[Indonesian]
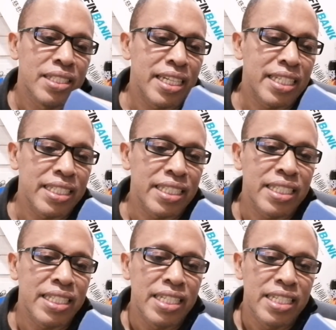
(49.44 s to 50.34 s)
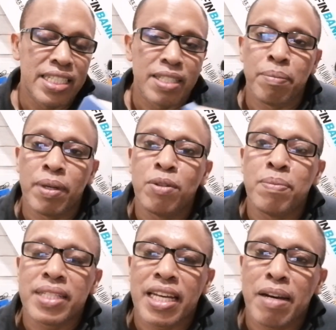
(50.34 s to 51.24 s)
Jadi,
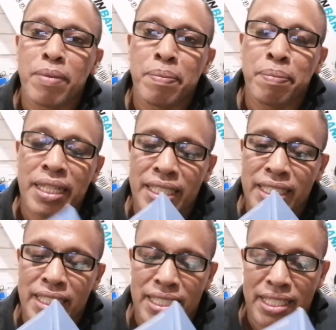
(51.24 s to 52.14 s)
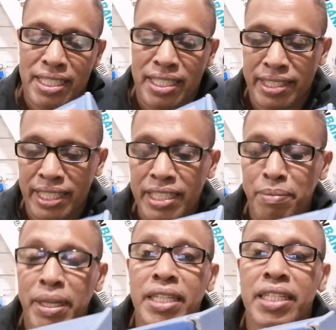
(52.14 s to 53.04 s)
sebelum saya membeli set
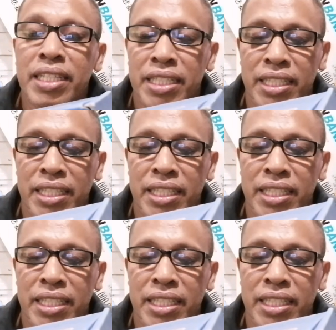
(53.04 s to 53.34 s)
My